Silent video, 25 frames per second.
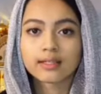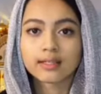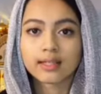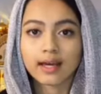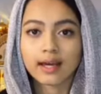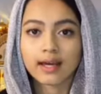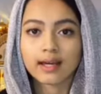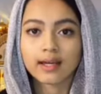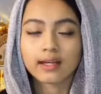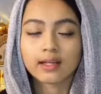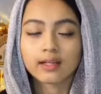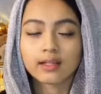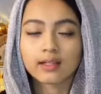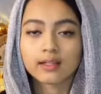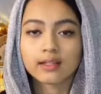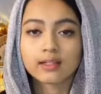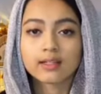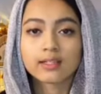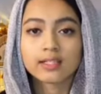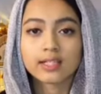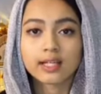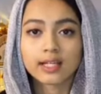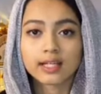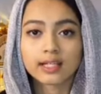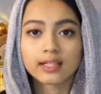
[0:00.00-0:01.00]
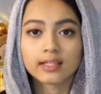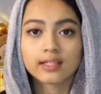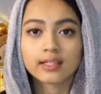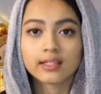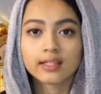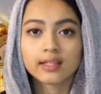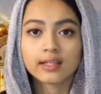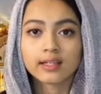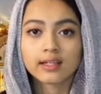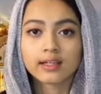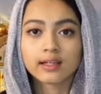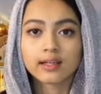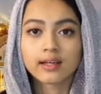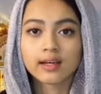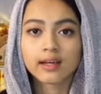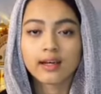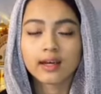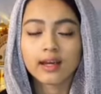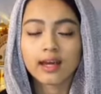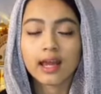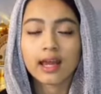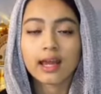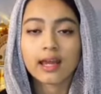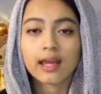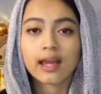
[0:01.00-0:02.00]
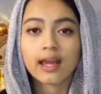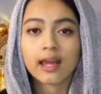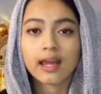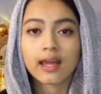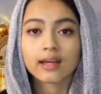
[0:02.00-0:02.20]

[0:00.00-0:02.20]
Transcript: তাই ছেলেটিকে এই